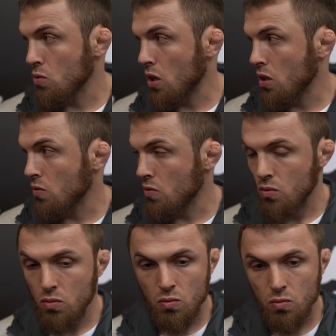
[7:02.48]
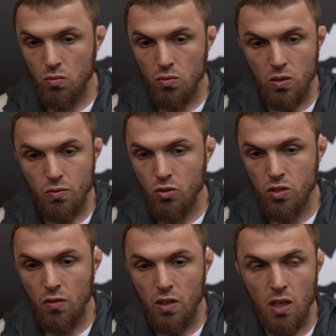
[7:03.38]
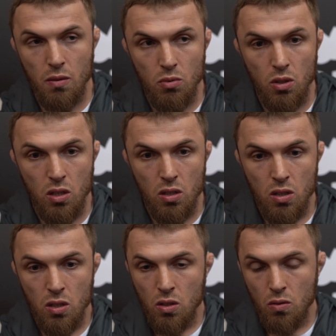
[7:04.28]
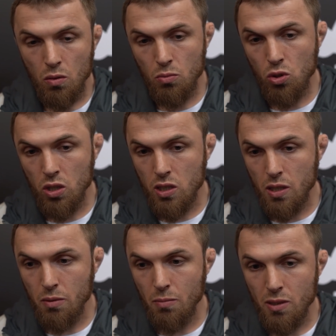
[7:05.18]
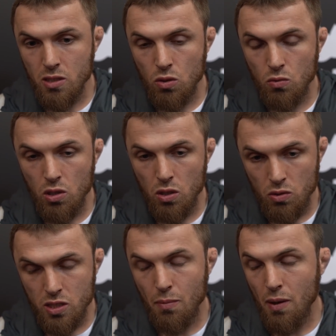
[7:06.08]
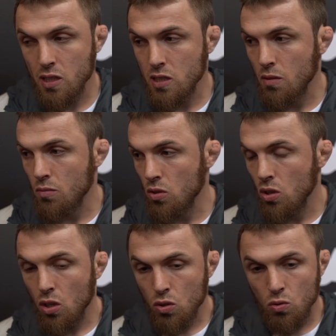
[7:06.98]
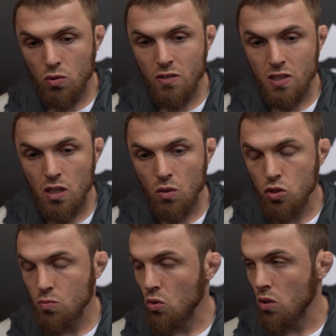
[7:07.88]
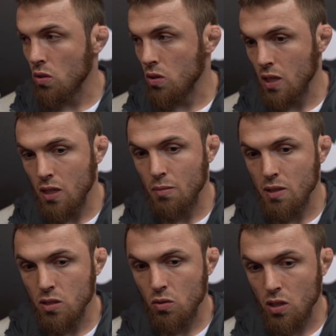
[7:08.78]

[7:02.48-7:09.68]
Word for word: Дудаев, что за война была – многих крепких пацанов выиграл, он себя показал бы. Но у нас в зале очень много таких пацанов.